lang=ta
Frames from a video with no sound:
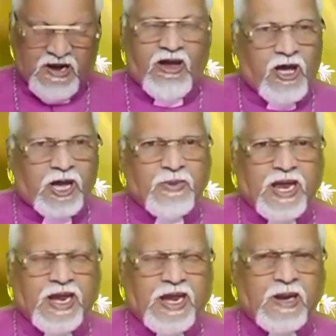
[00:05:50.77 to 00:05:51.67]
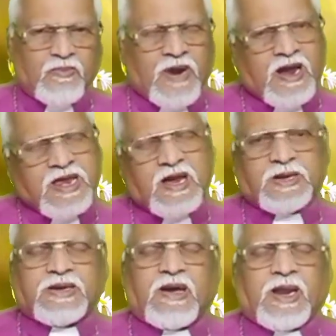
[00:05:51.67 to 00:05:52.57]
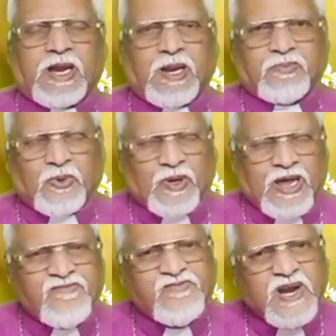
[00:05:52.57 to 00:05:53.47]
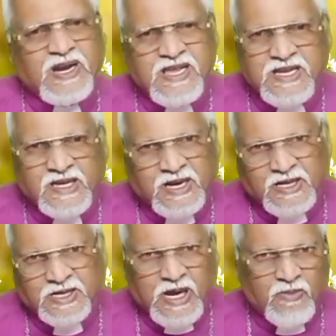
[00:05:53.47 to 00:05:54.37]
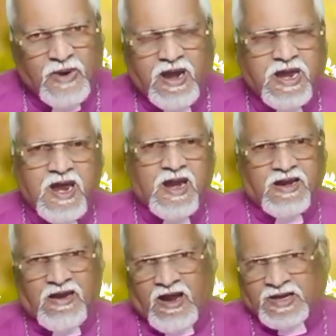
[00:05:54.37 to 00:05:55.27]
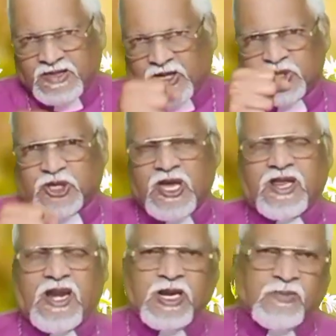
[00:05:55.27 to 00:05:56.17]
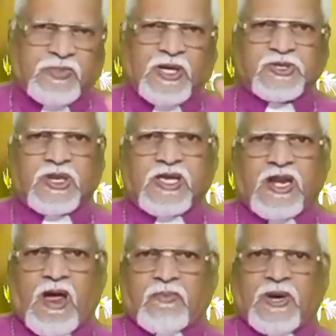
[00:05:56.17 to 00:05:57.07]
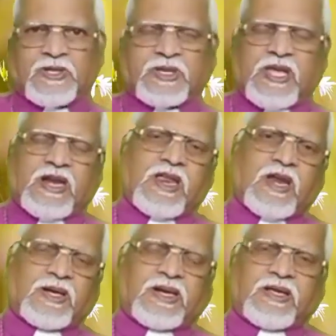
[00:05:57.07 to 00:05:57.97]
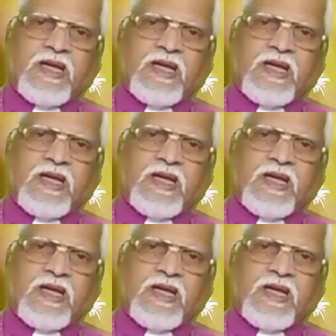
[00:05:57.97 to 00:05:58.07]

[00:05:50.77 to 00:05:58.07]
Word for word: ஆகவே மாயக்காரரைப் போல வெளியரங்கமாய் நான் இதை செய்கிறேன் இப்படி செய்கிறேன் அப்படி செய்கிறேன் என்று